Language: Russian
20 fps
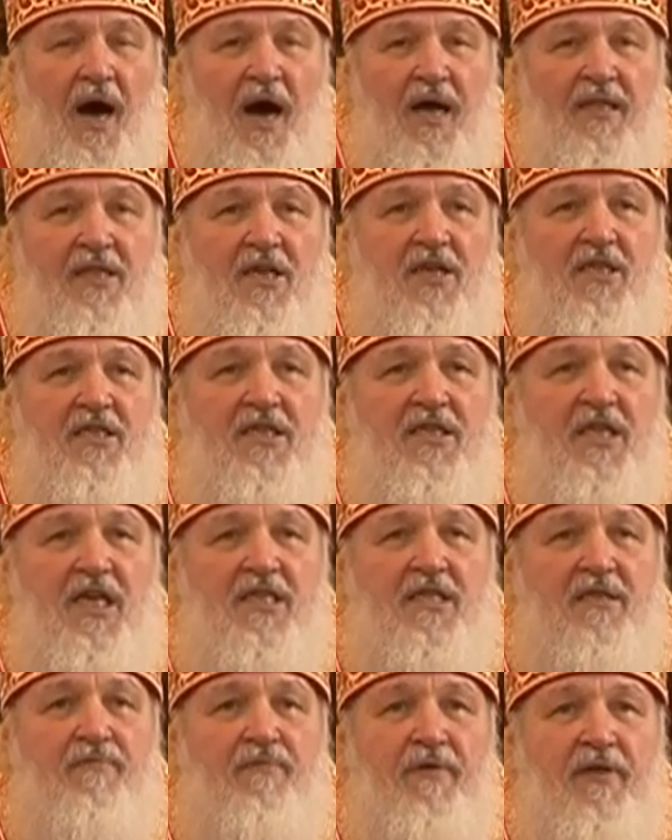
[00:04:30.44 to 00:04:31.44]
от
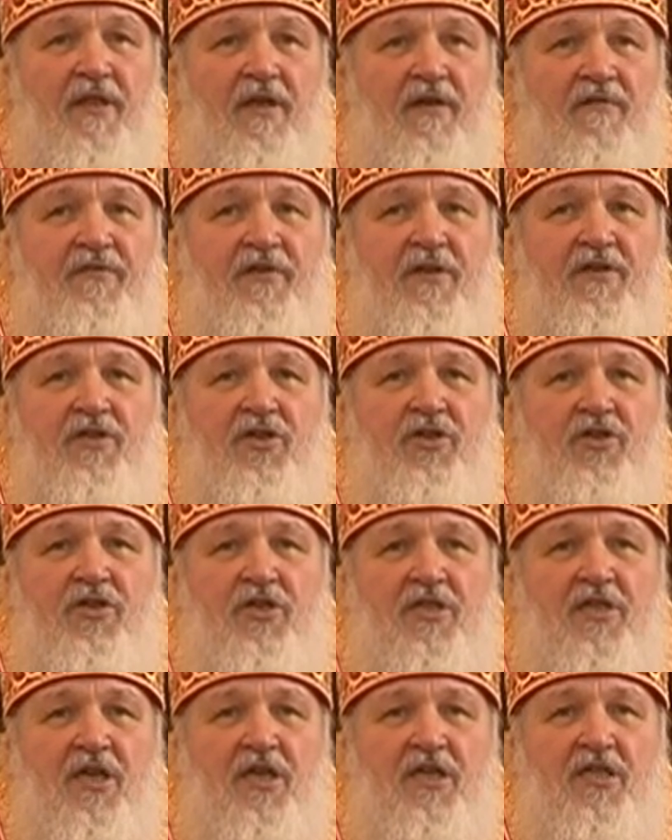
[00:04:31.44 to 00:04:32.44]
естественной
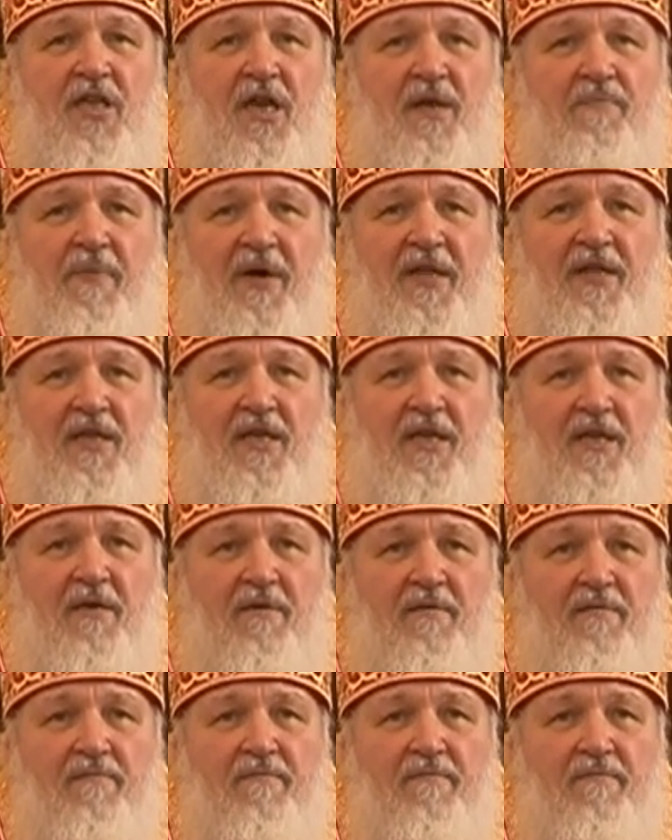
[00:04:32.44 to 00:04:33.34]
физической слепоты,